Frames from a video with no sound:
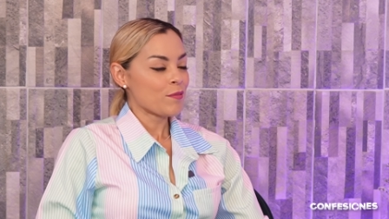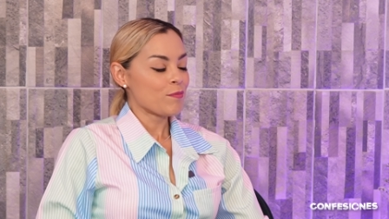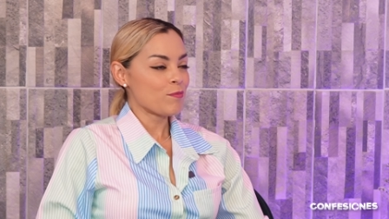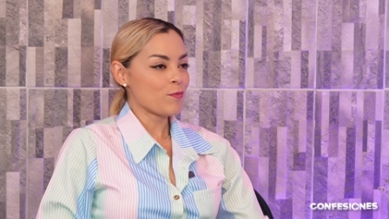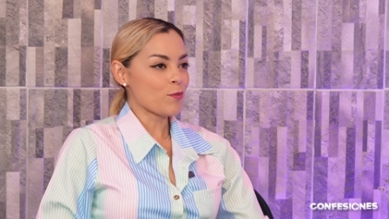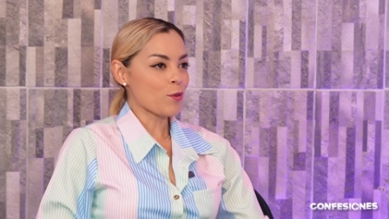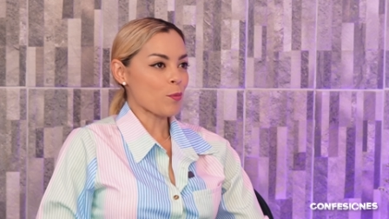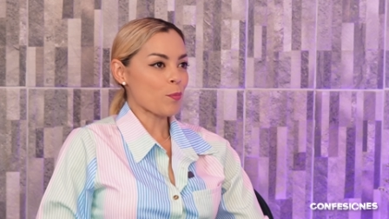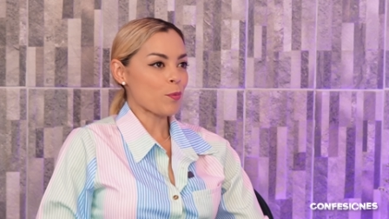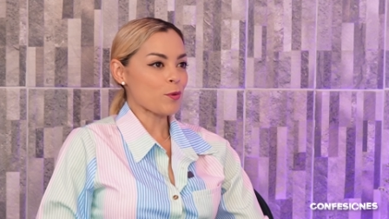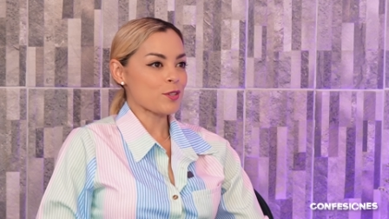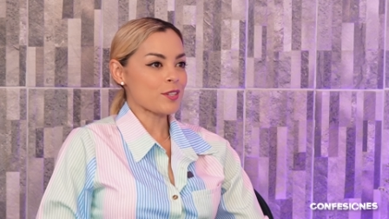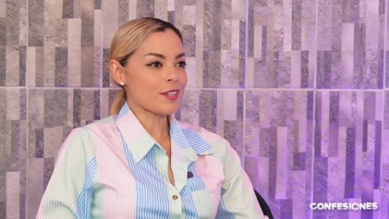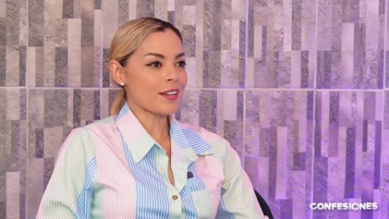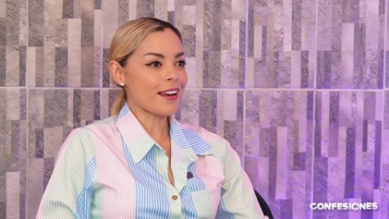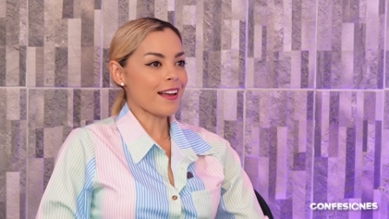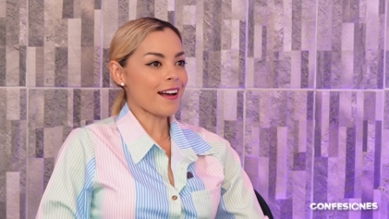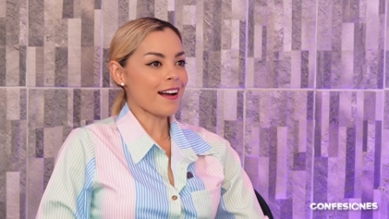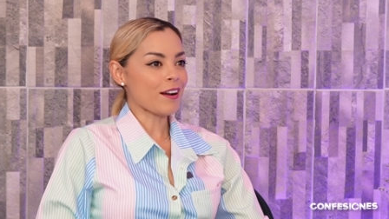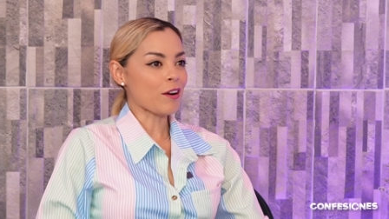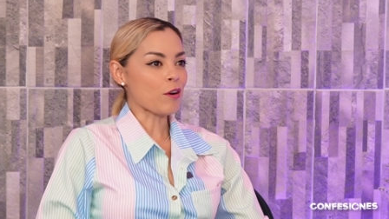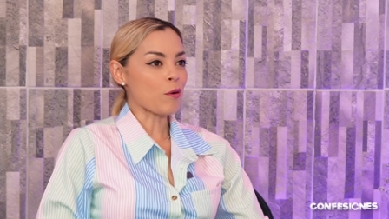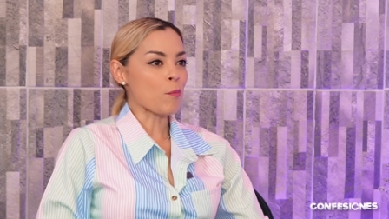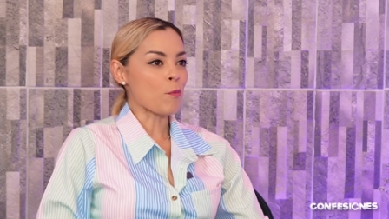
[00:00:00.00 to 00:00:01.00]
No, pues
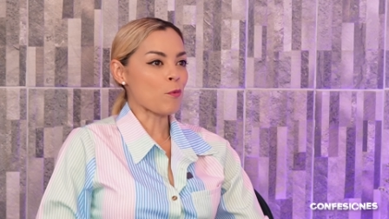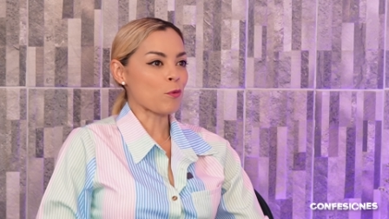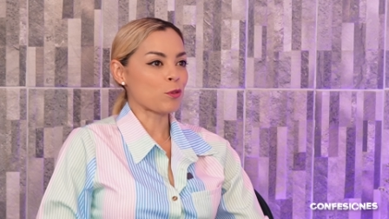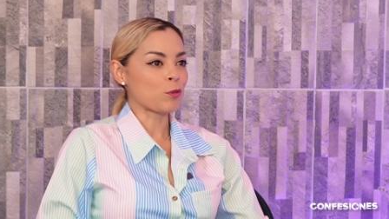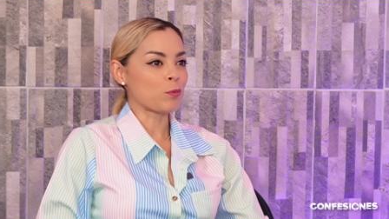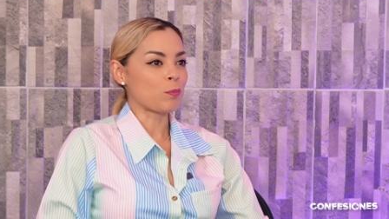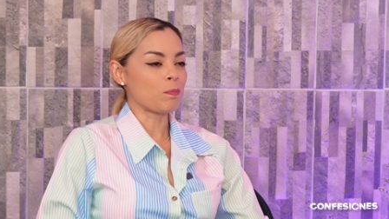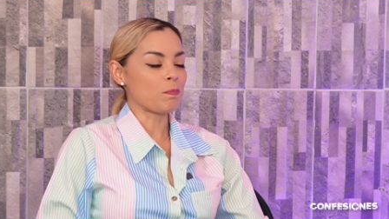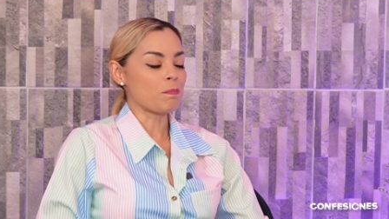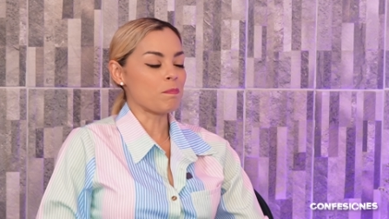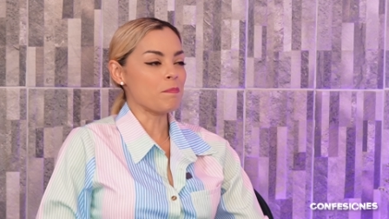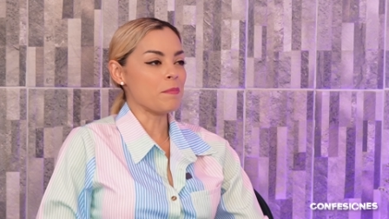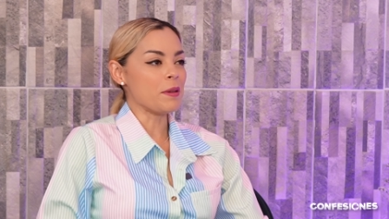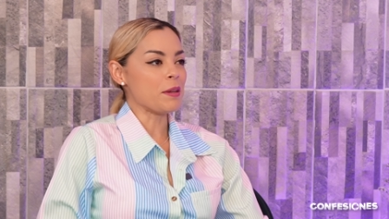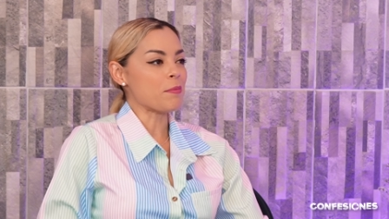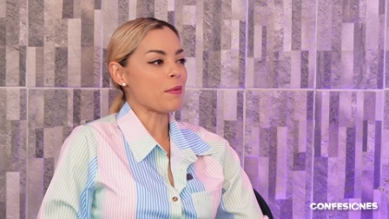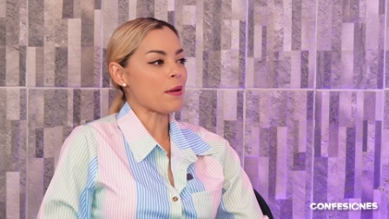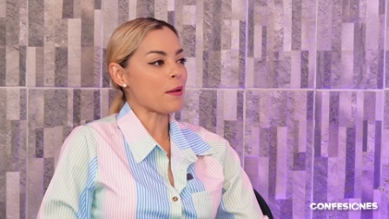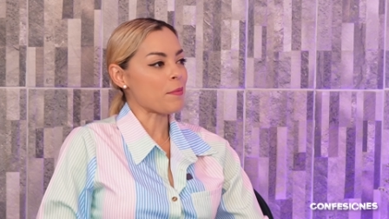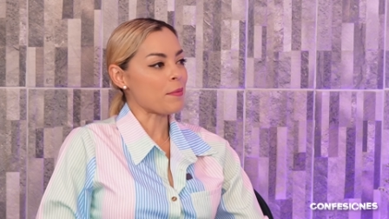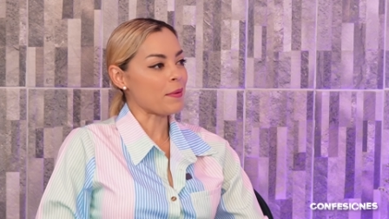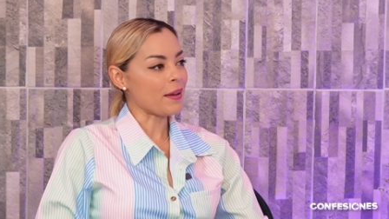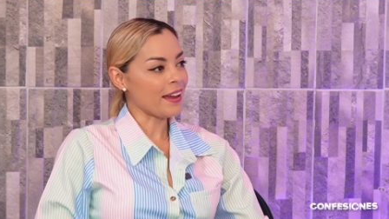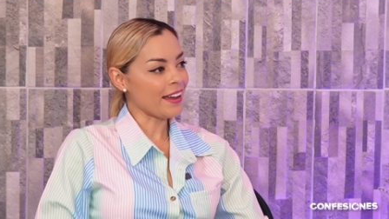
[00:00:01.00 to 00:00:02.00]
era como mi
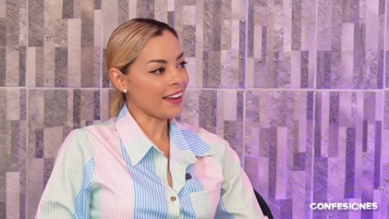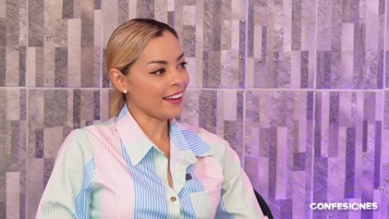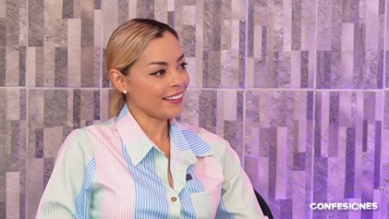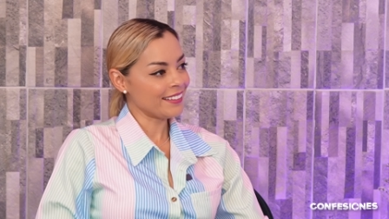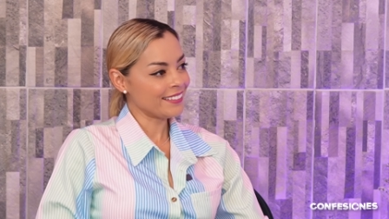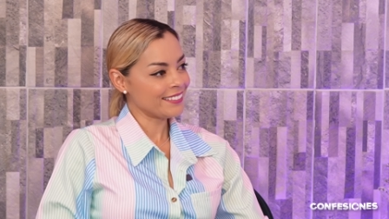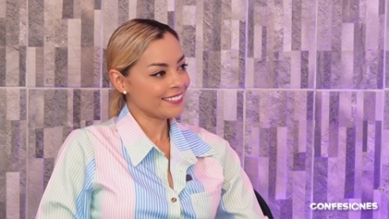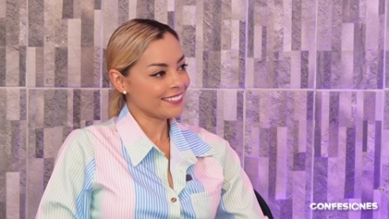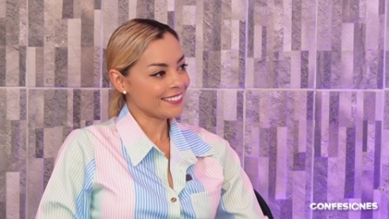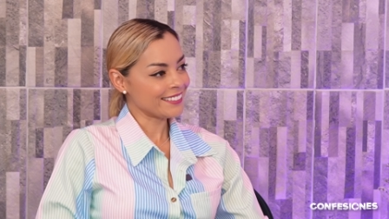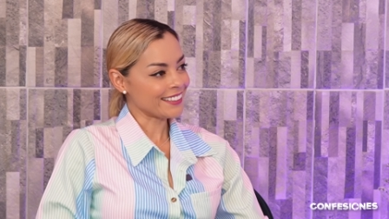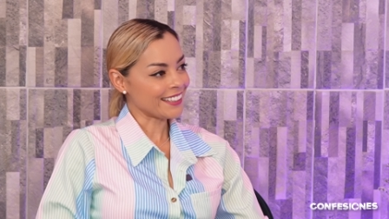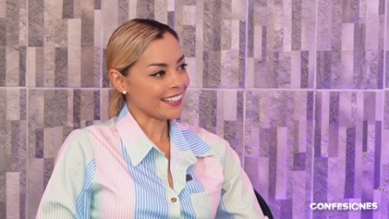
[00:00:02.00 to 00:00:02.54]
bebé,